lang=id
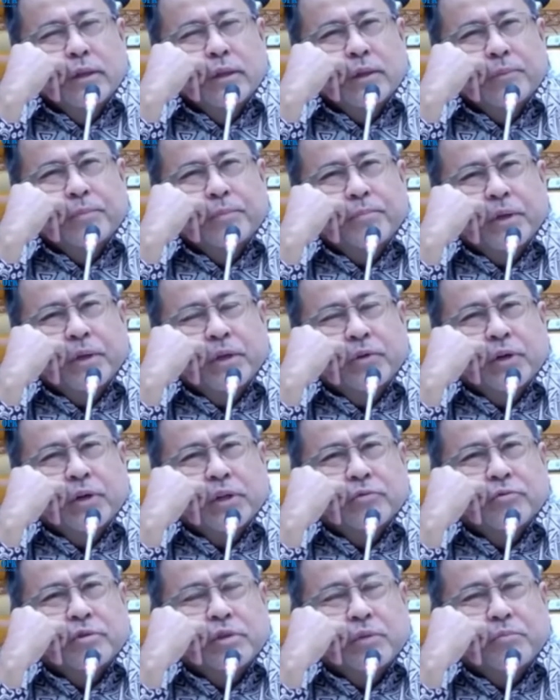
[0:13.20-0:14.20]
Tapi pada
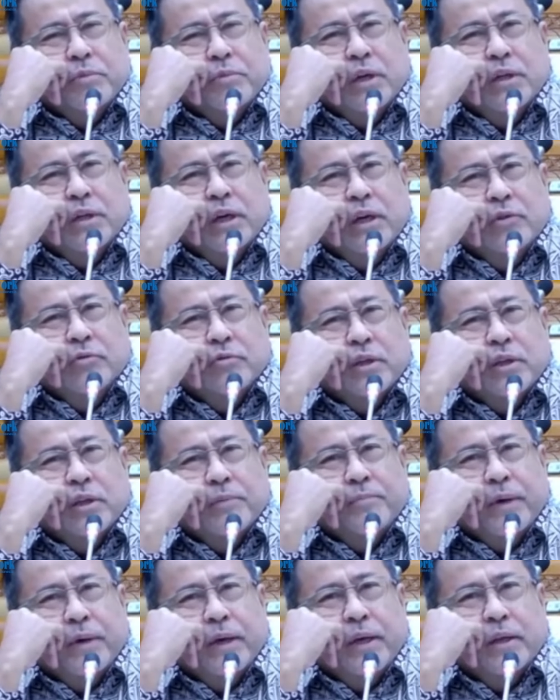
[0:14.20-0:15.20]
waktu saya menjadi anggota
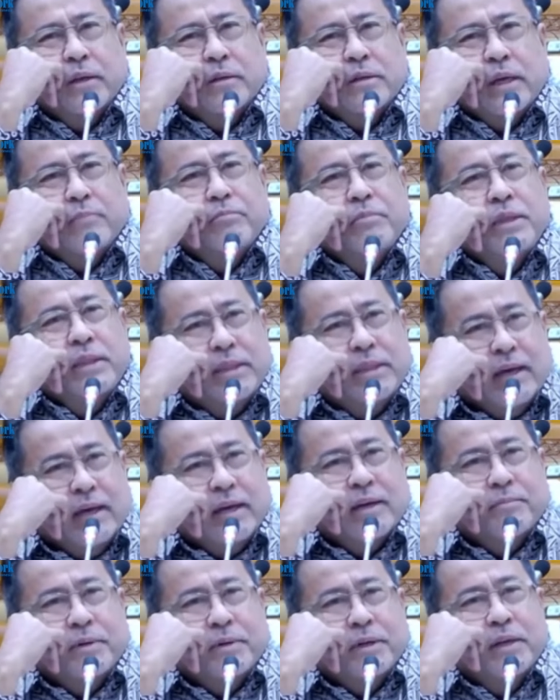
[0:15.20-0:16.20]
DPR, saya
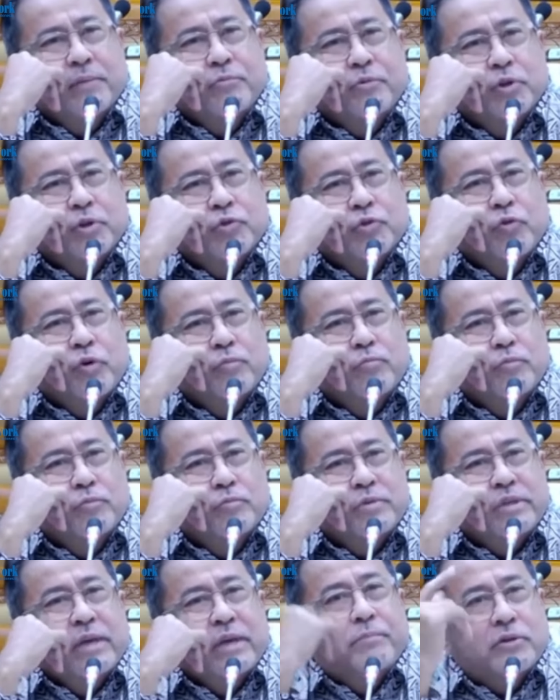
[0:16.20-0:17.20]
minta kepada Ibu Ketua
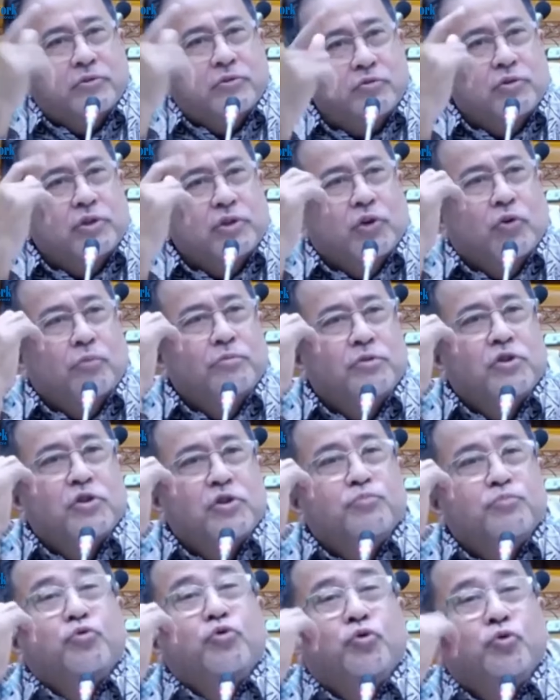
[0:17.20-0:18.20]
Umum saya masuk di
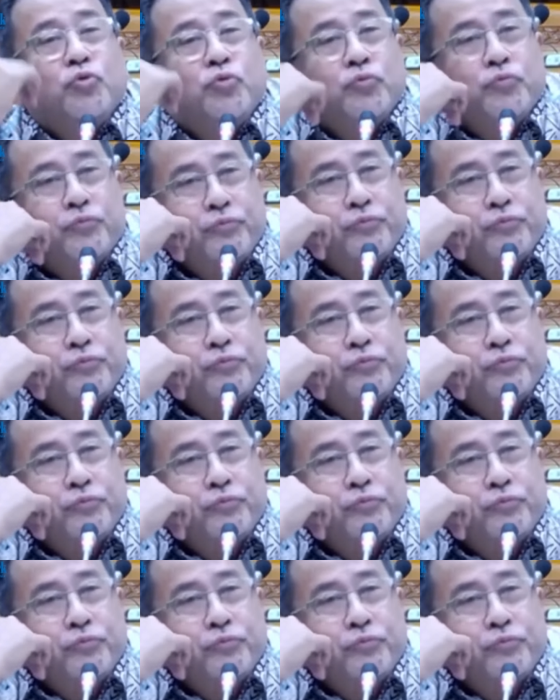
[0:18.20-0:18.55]
Komisi 10.